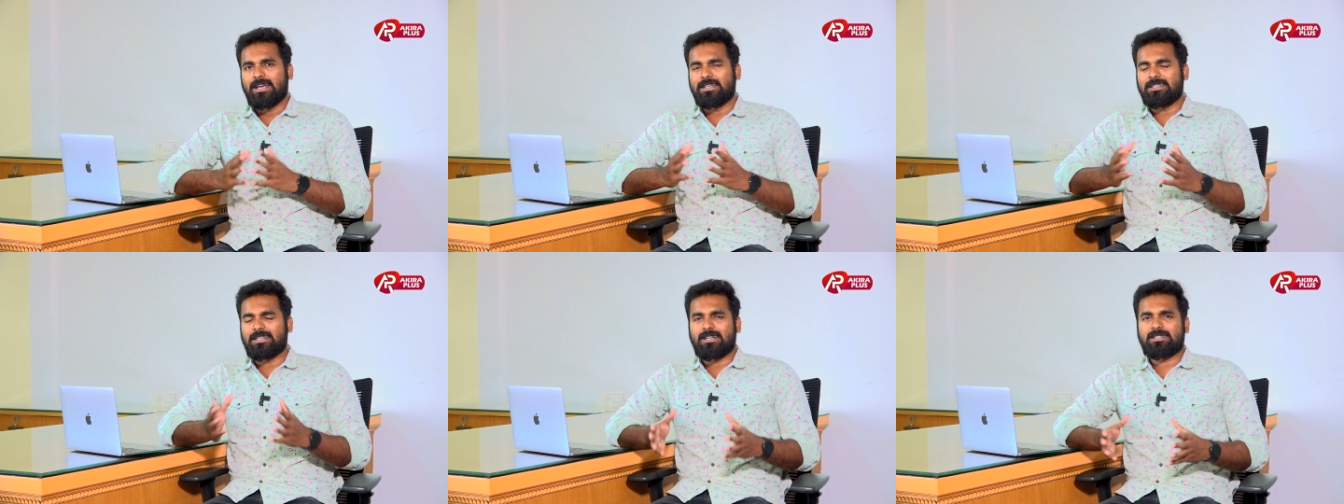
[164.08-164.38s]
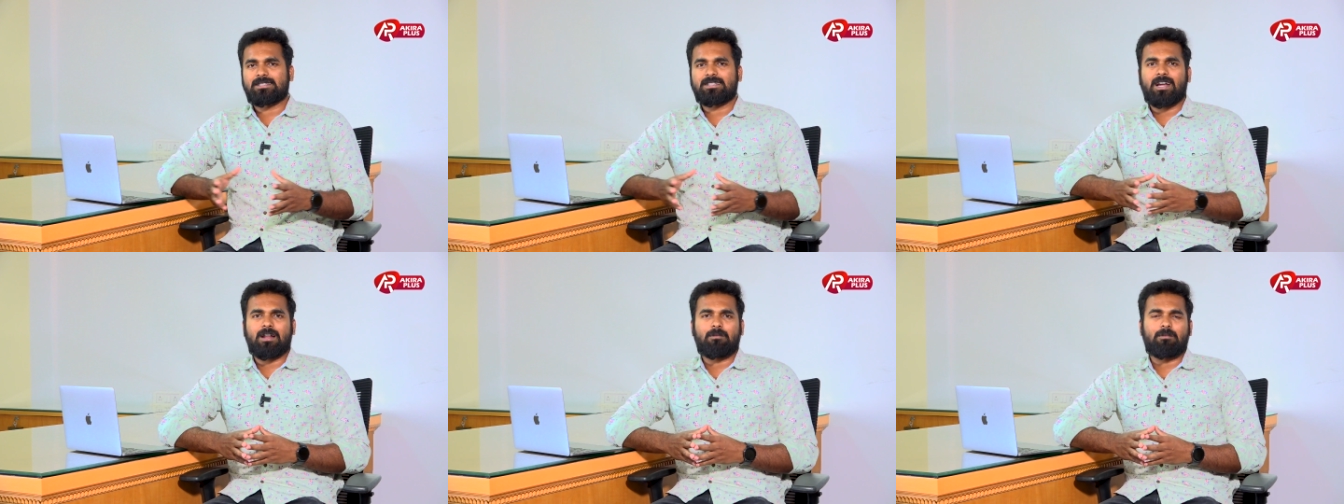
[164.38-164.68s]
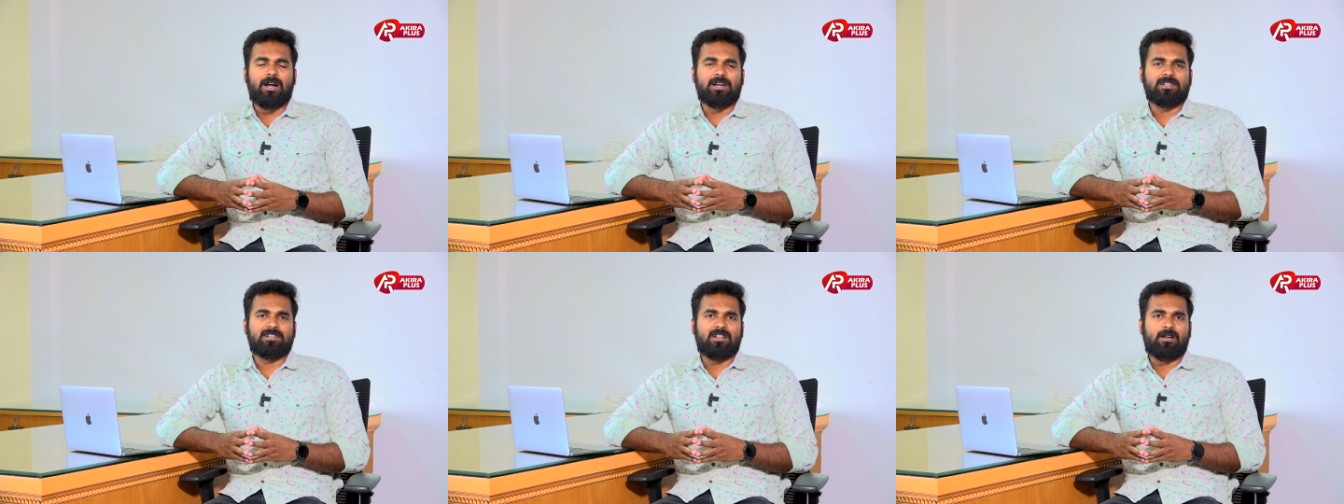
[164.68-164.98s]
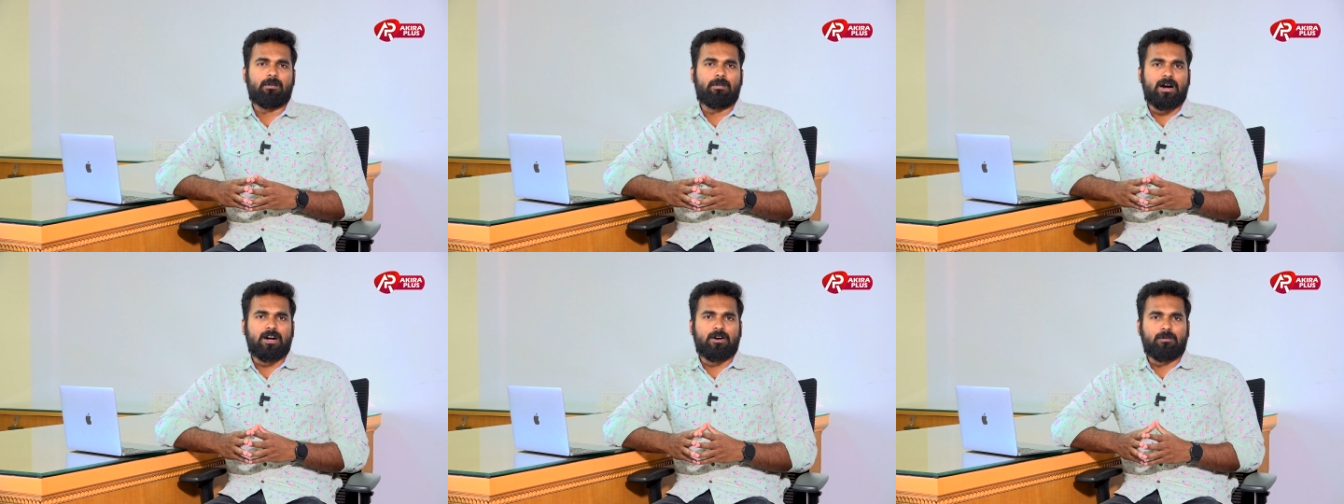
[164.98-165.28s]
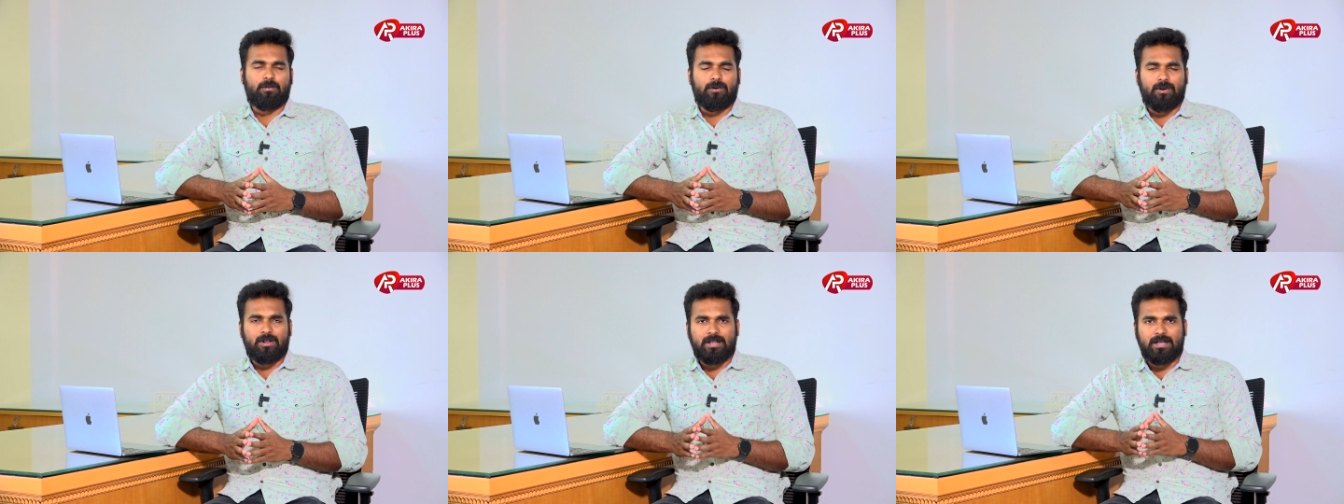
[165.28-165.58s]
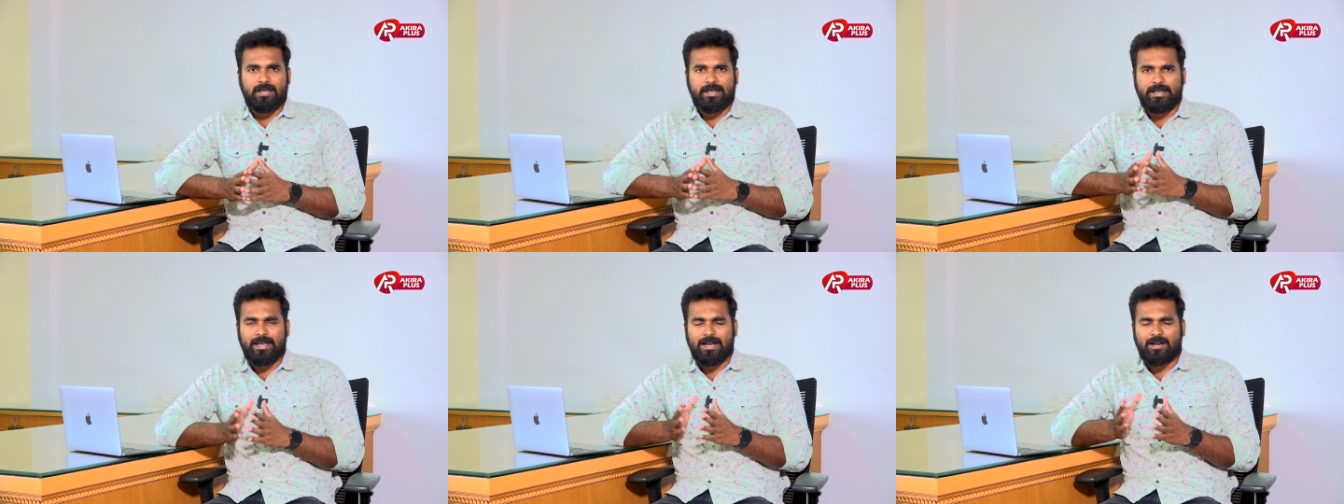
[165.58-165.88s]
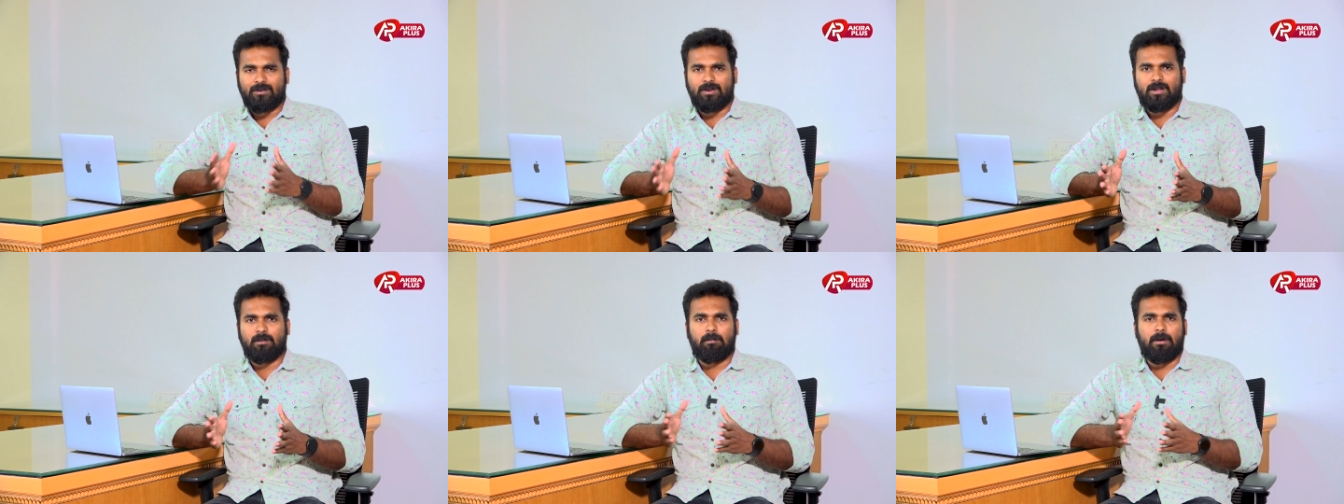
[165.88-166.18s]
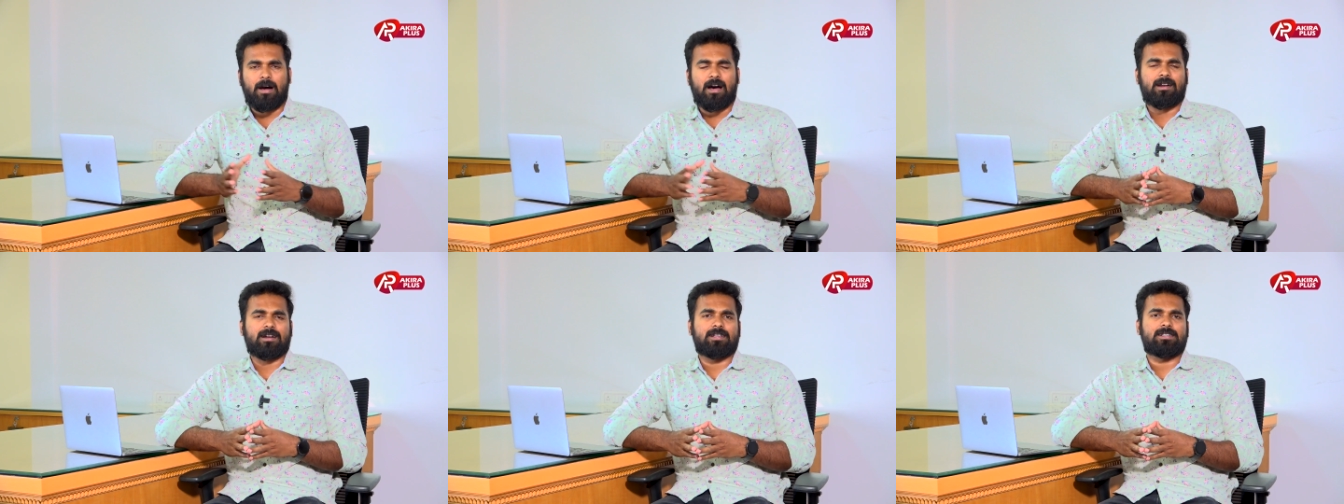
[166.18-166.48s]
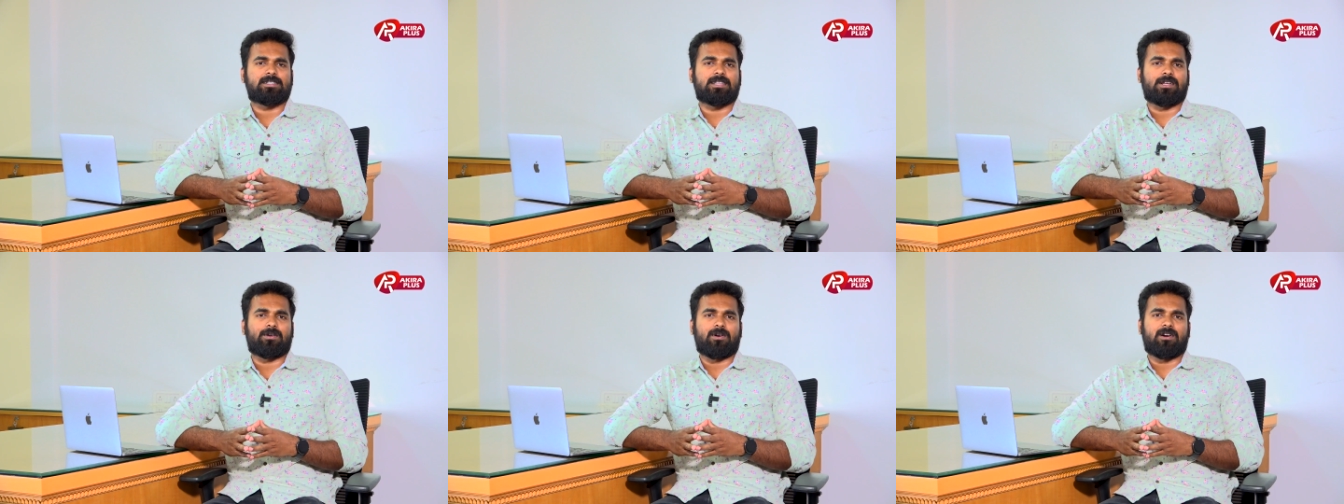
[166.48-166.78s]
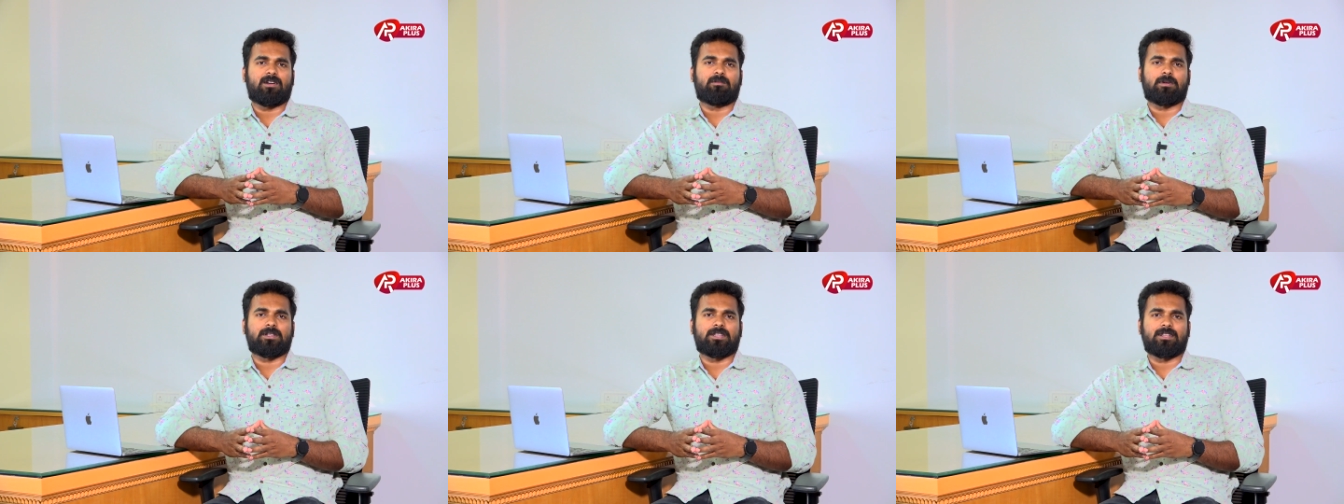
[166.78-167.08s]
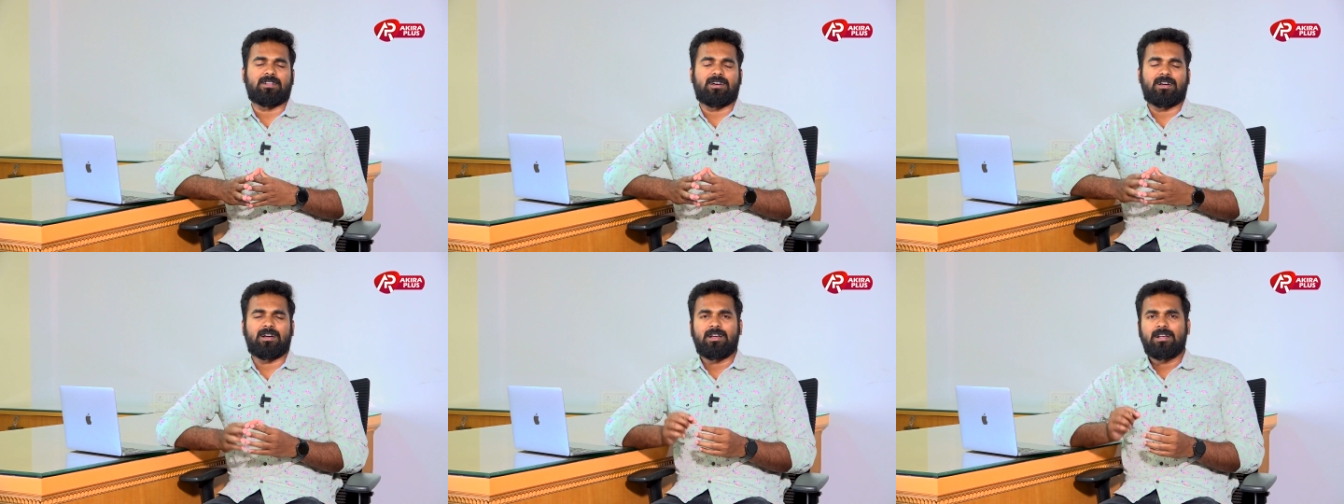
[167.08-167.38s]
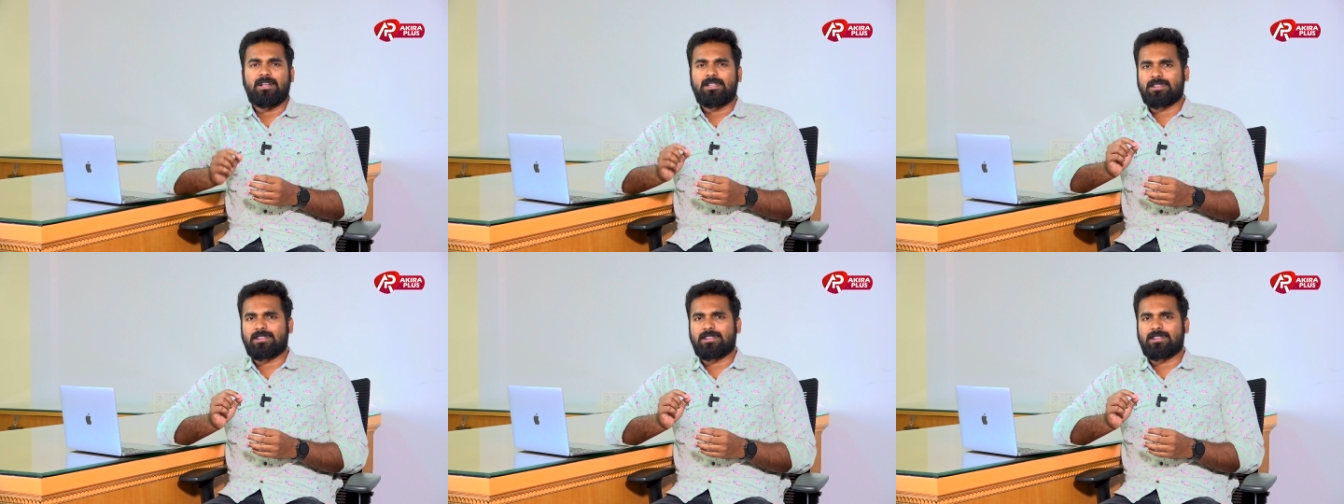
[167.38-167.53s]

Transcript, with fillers: இந்த லிஸ்ட்டில் நம்ம அடுத்ததாக பார்க்க போகிறது இயக்குனர் பா ரஞ்சித் அவர்களை பற்றி தான்